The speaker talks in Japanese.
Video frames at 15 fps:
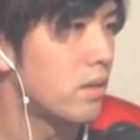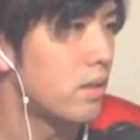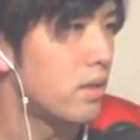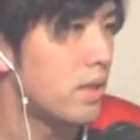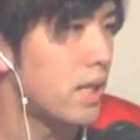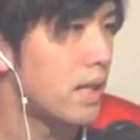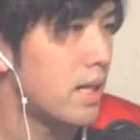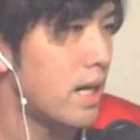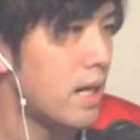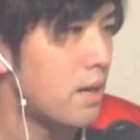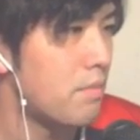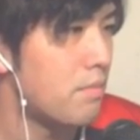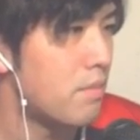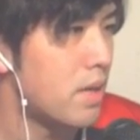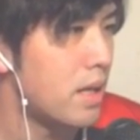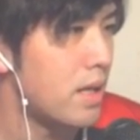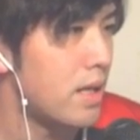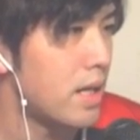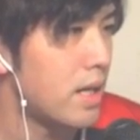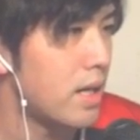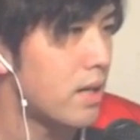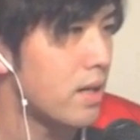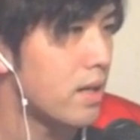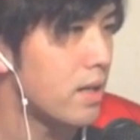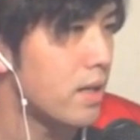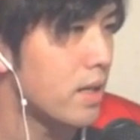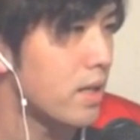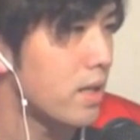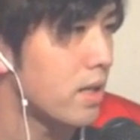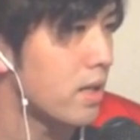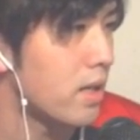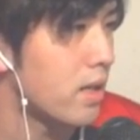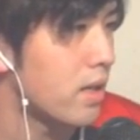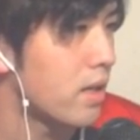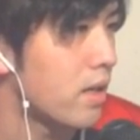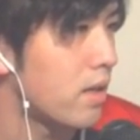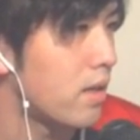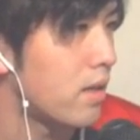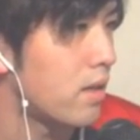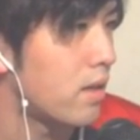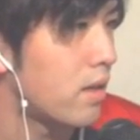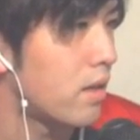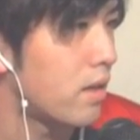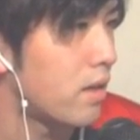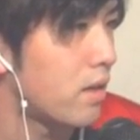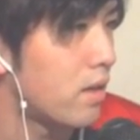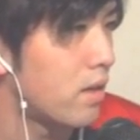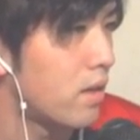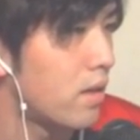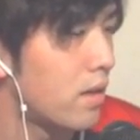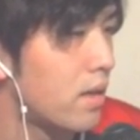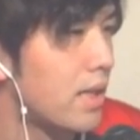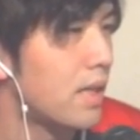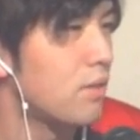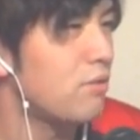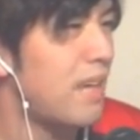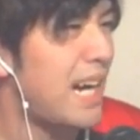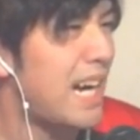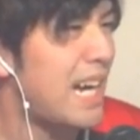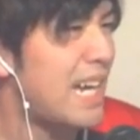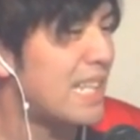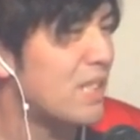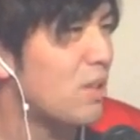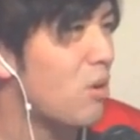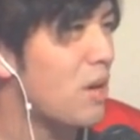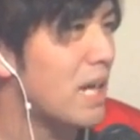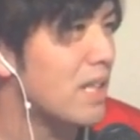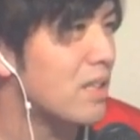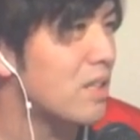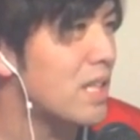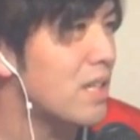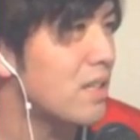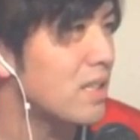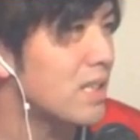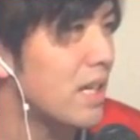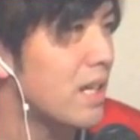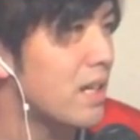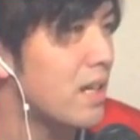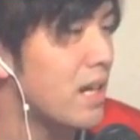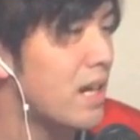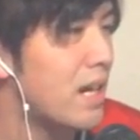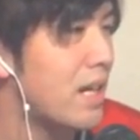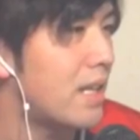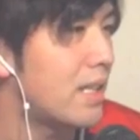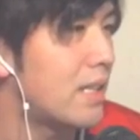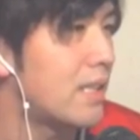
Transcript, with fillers: い。中あんまいないからね。うわーそこカッティングされるか